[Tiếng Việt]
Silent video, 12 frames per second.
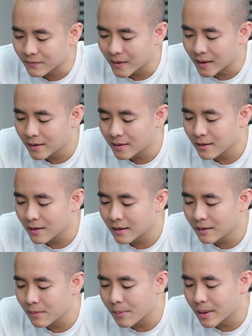Đấy, tức là
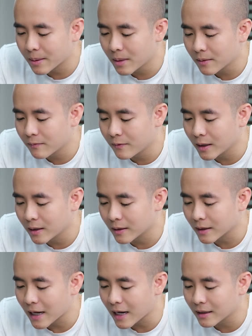khi mà mình biết vì
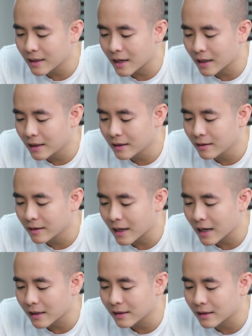người khác ấy, để ý người
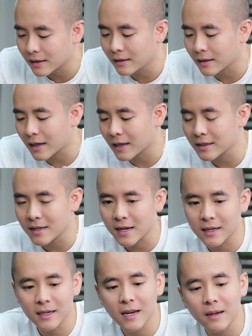khác ấy, thì người khác sẽ để
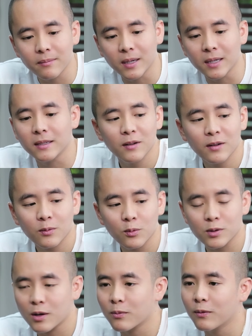ý lại mình,
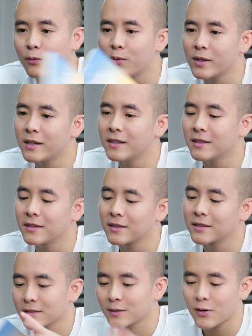cuộc sống nó vui hơn.
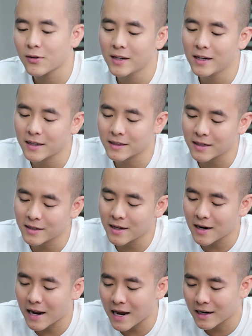Cho đi là sẽ
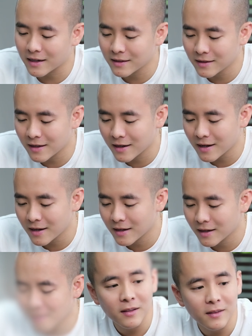nhận lại là như thế.
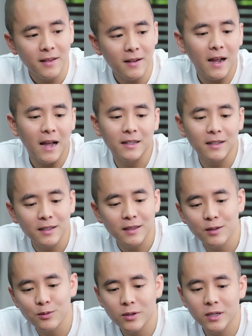Tất cả những cái
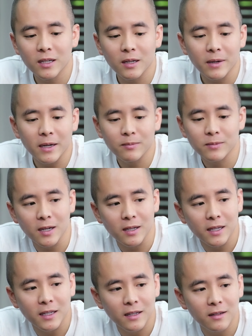tư duy để mà em trở
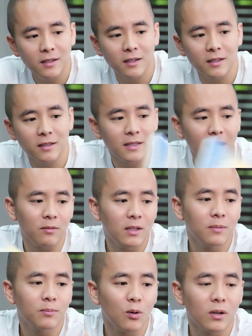thành những người giao
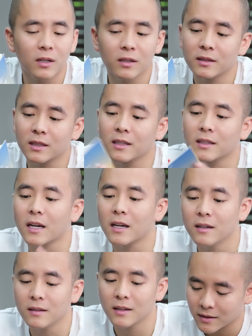tiếp tốt hơn, tinh tế
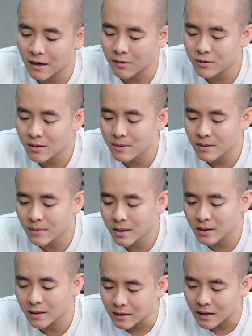hơn, đọc Trước Bình
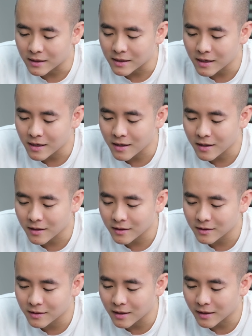Minh là sẽ
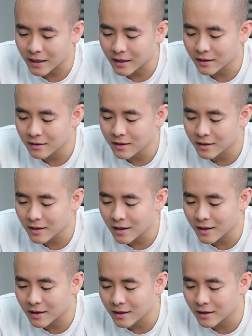trở thành cái người rất
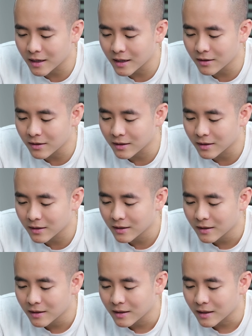là tinh tế rồi,
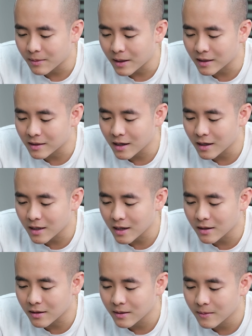các bạn rất là
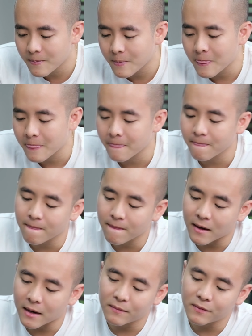thích rồi.
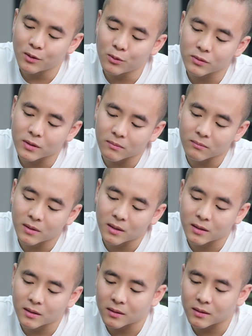Anh ví dụ trong
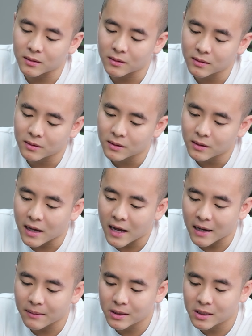
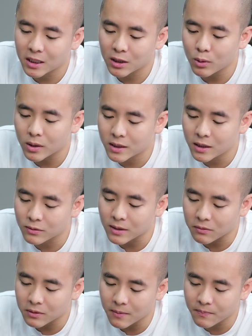hai mươi chín tuyệt chiêu giao tiếp